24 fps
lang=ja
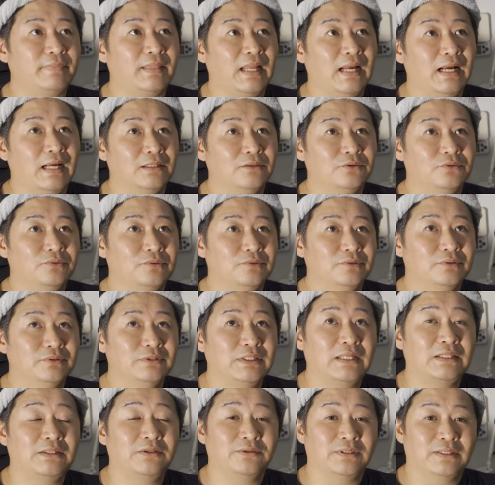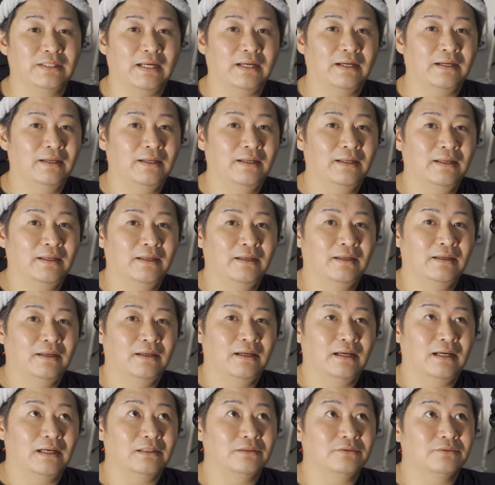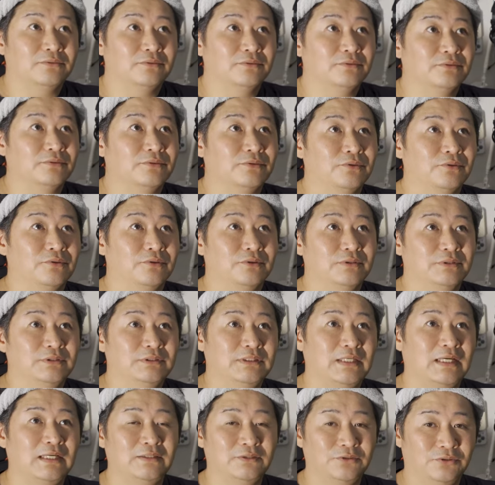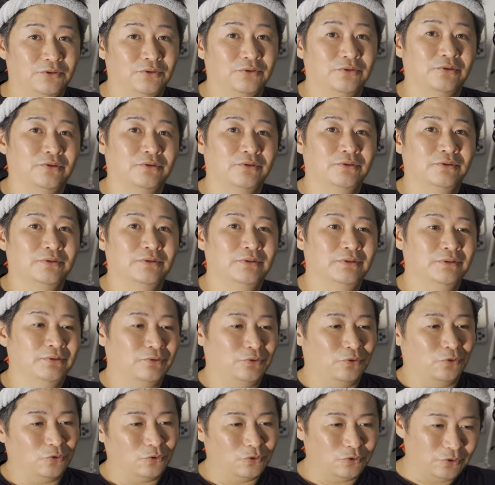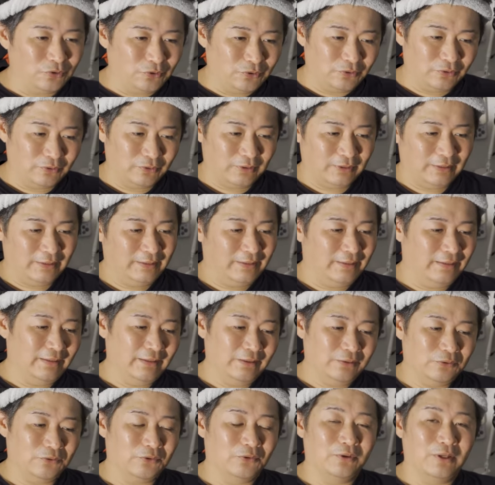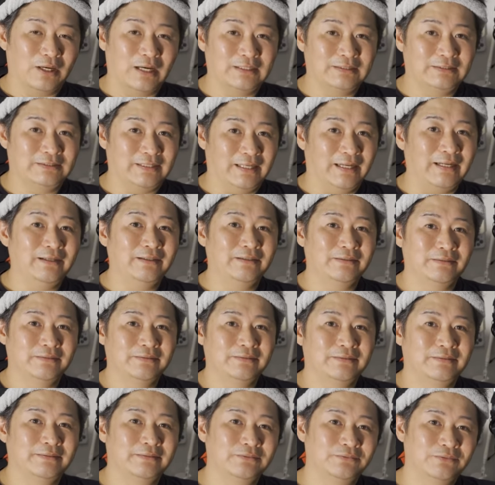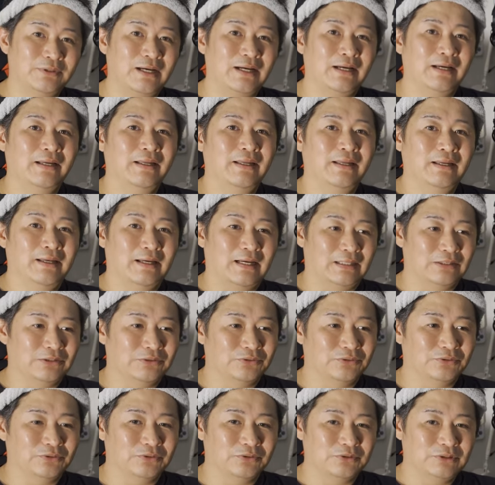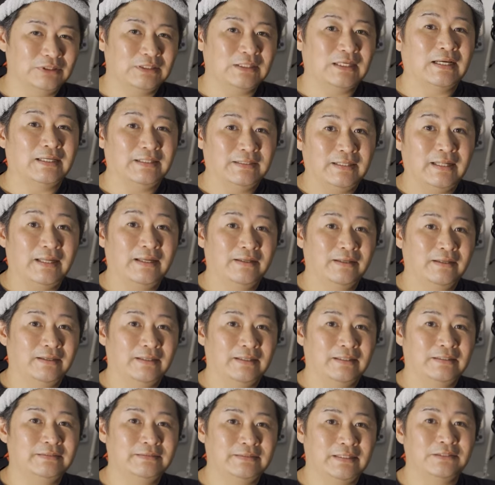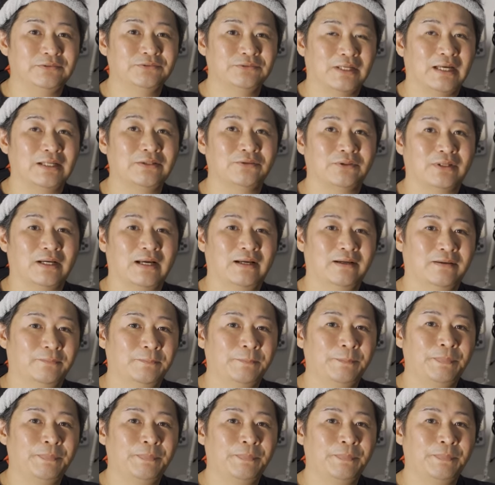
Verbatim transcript: あの、なんていうかな、あの、こう、ちゃんと、ここの、こう、柱は、あの、しっかりね、えー、してるなとか、